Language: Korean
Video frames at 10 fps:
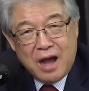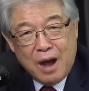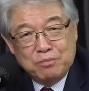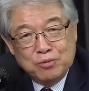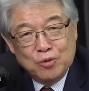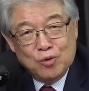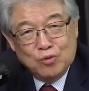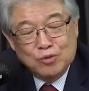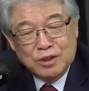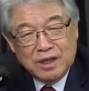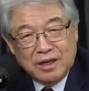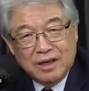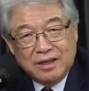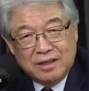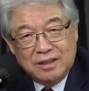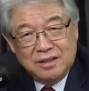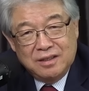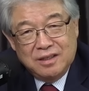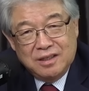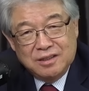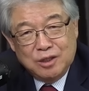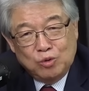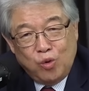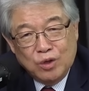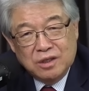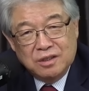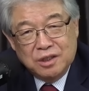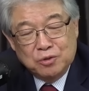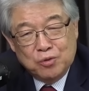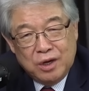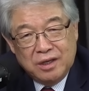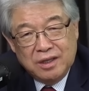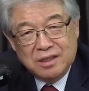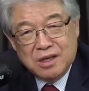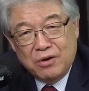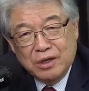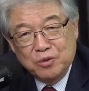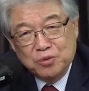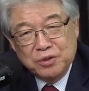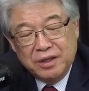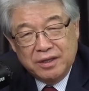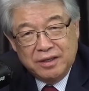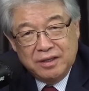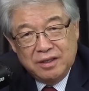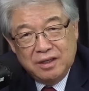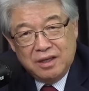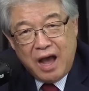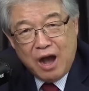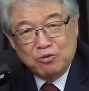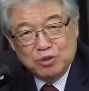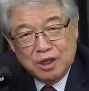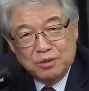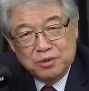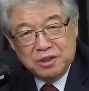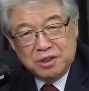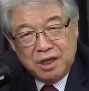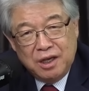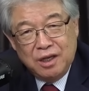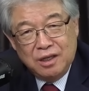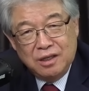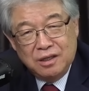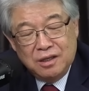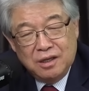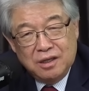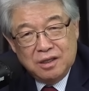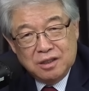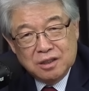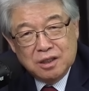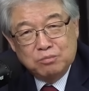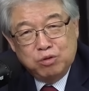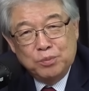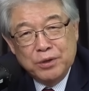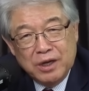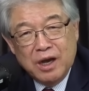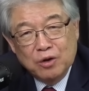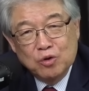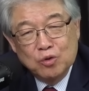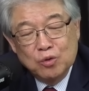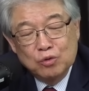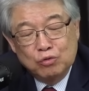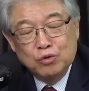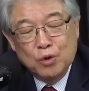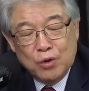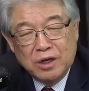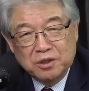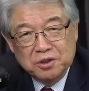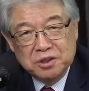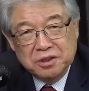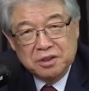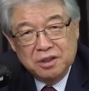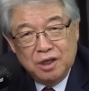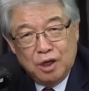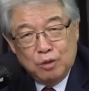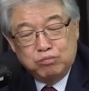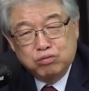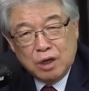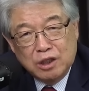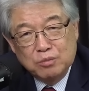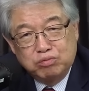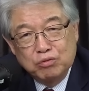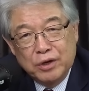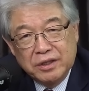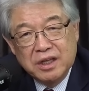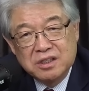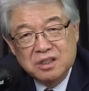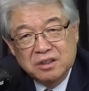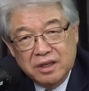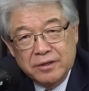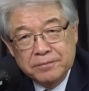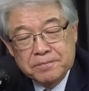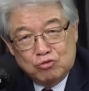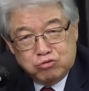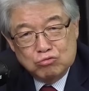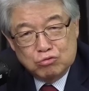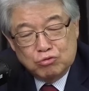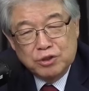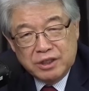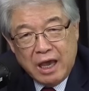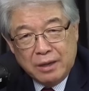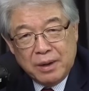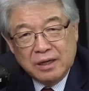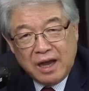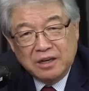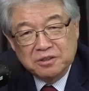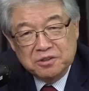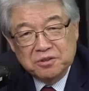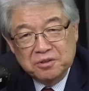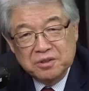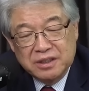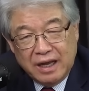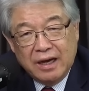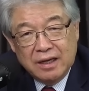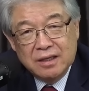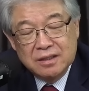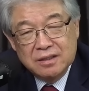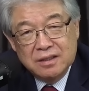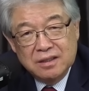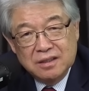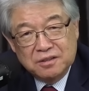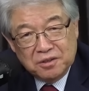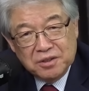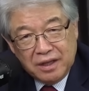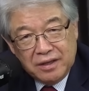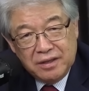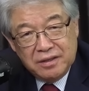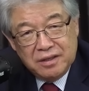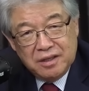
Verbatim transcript: 앞으로 우리나라가 이제 통일을 일으켜야 될 상황이 오는데 한국 사람들이 제일 그 불편해하고 두려워하는 것이 북한이 붕괴됐을 때 중국군이 개입할 가능성이다. 그런데